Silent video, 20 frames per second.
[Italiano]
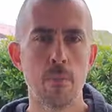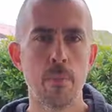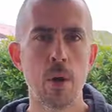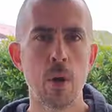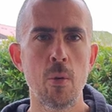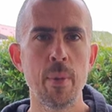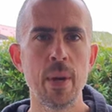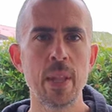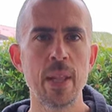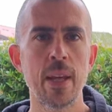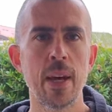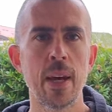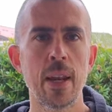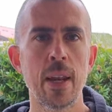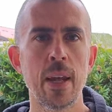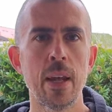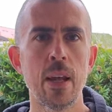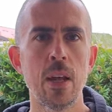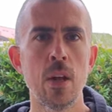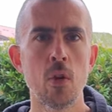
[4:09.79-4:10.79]
per
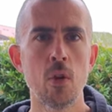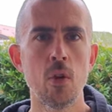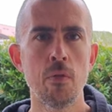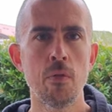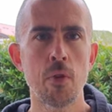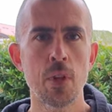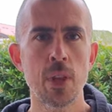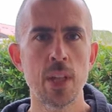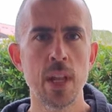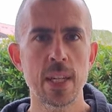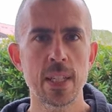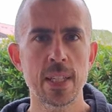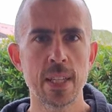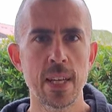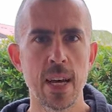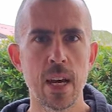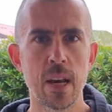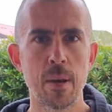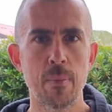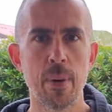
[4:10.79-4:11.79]
aumentare il comfort della
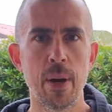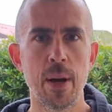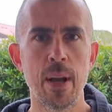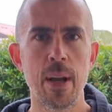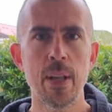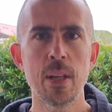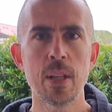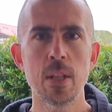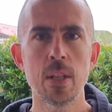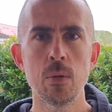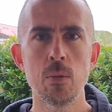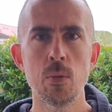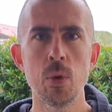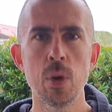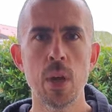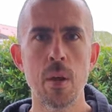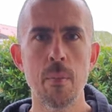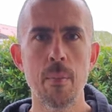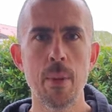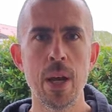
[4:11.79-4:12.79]
scarpa e distribuire